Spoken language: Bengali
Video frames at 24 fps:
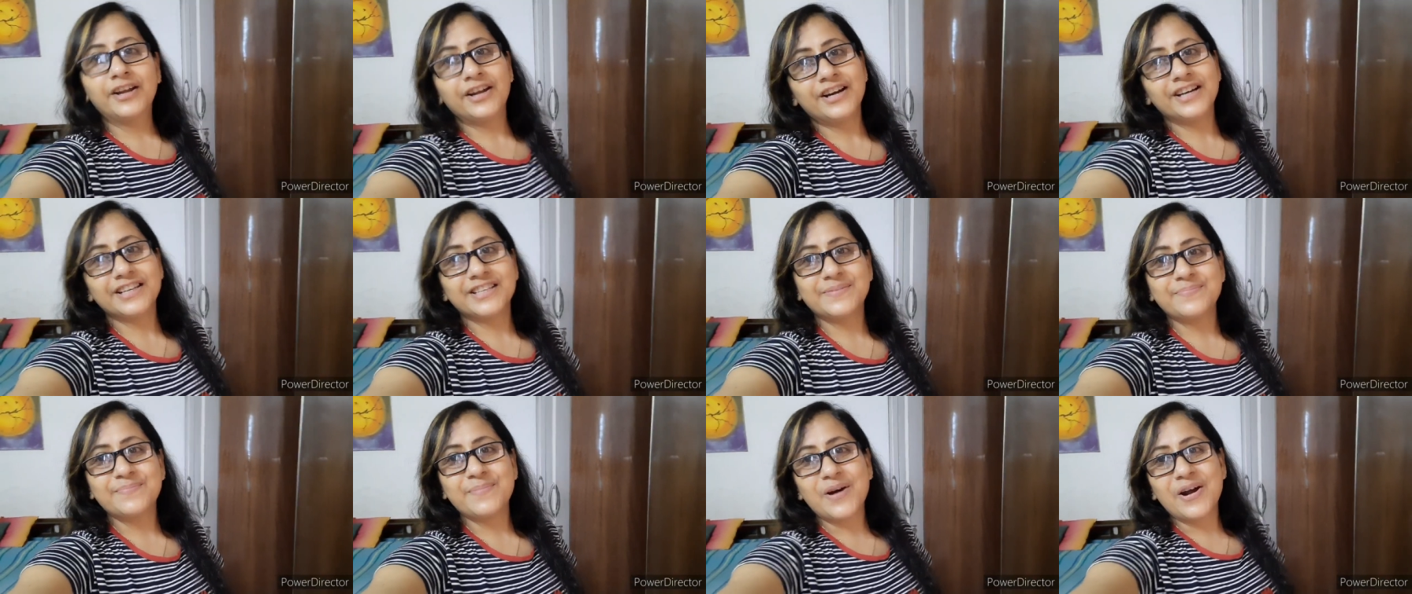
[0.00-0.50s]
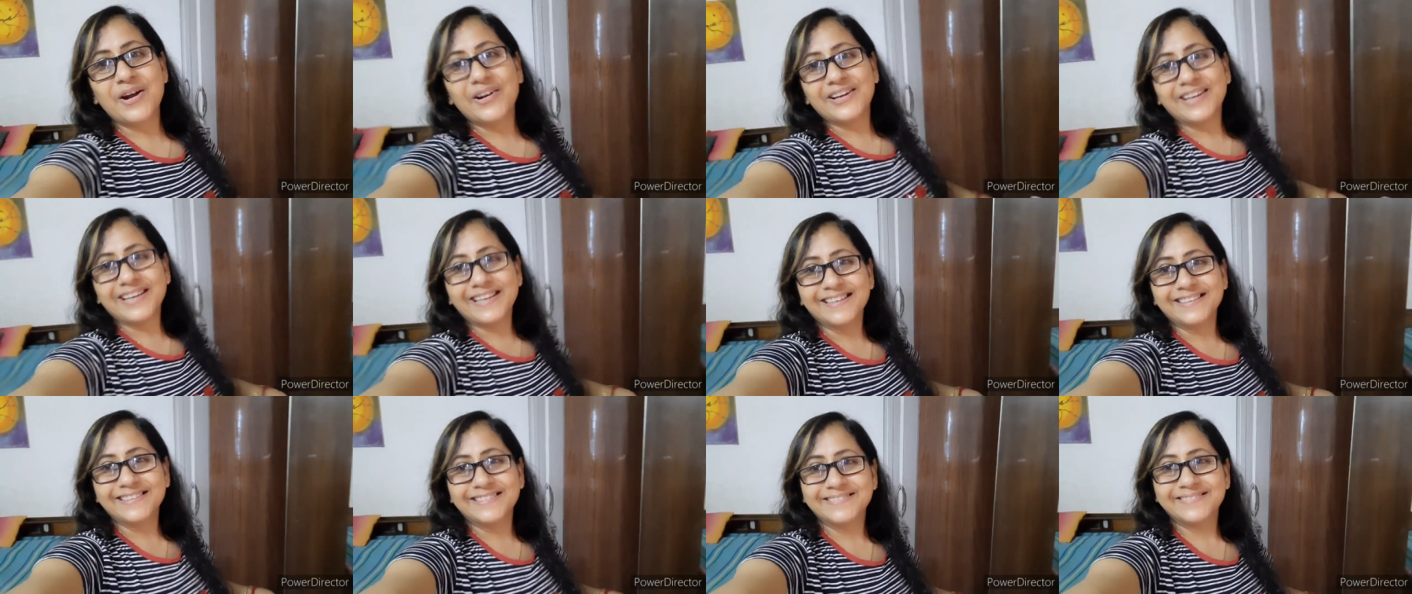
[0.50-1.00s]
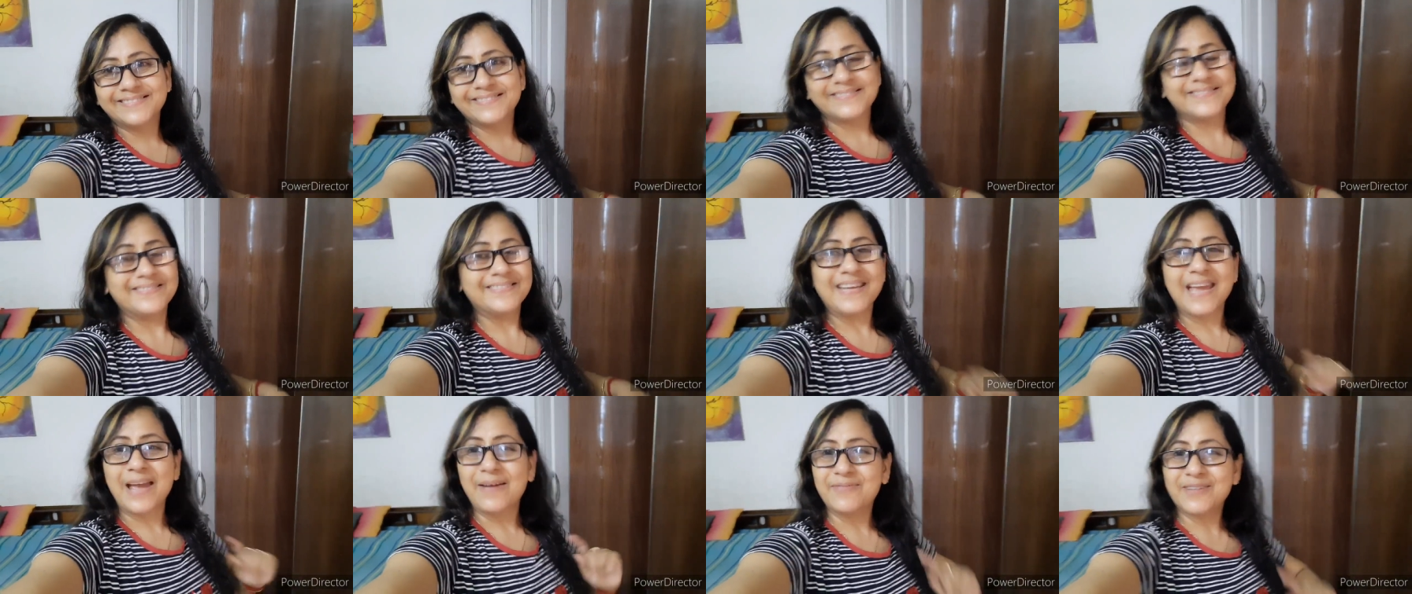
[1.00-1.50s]
গুড মর্নিং
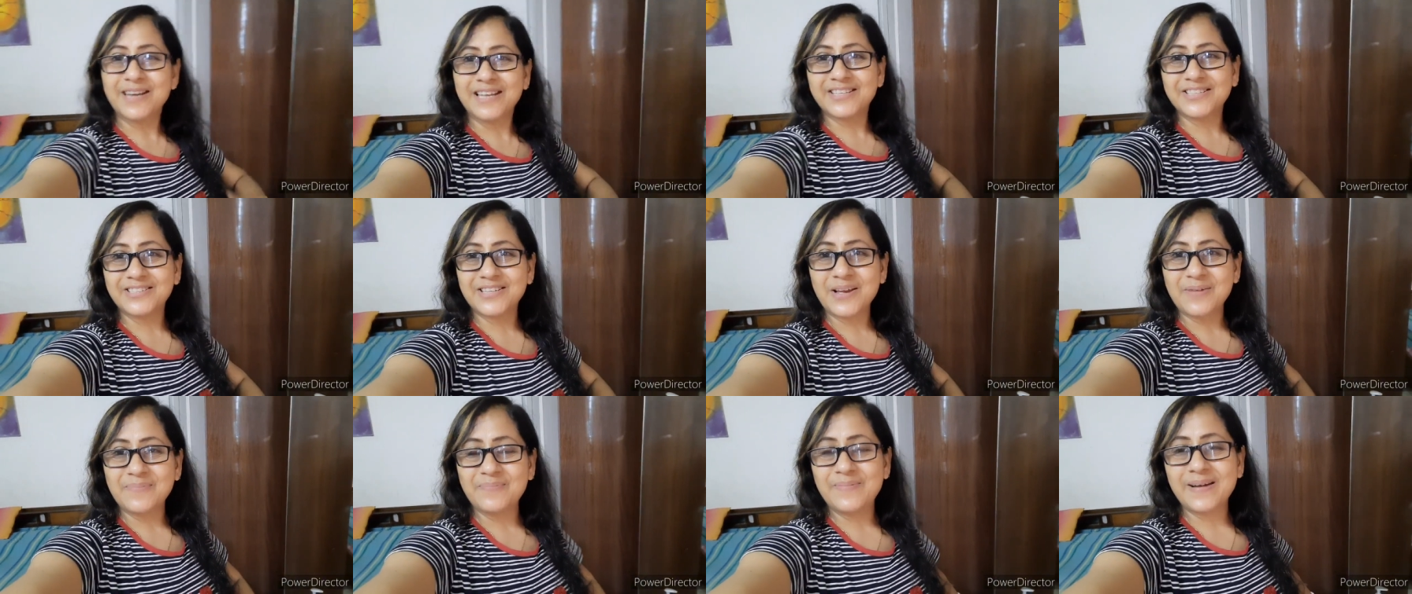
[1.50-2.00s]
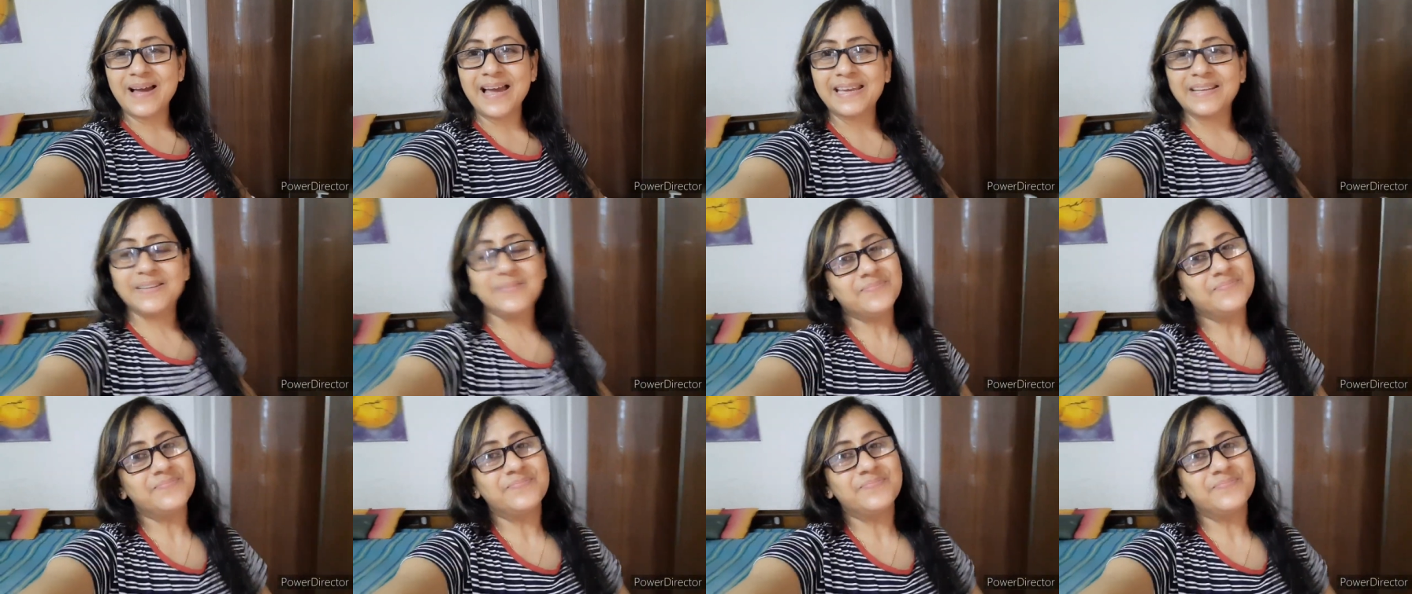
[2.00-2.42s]
কেমন আছো সবাই